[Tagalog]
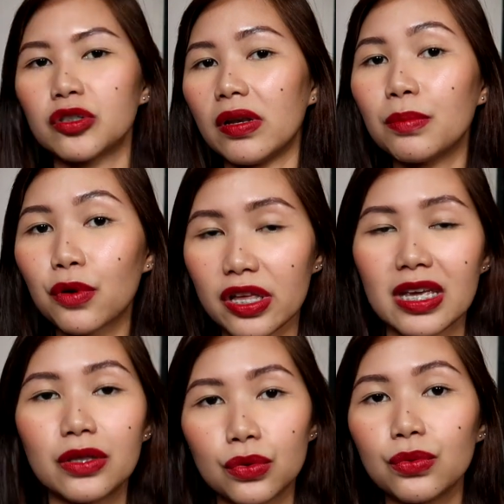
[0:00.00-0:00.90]
Actually, more
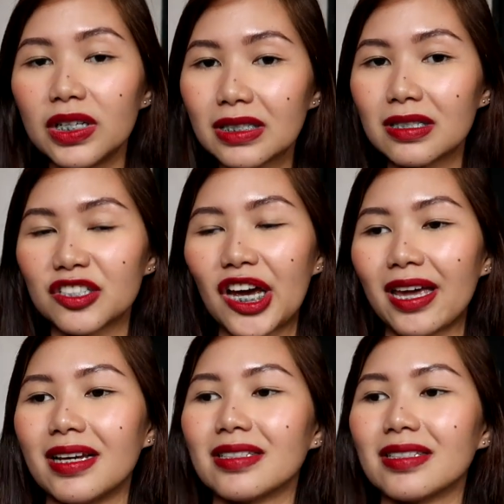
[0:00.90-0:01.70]
than 2 weeks na siya eh.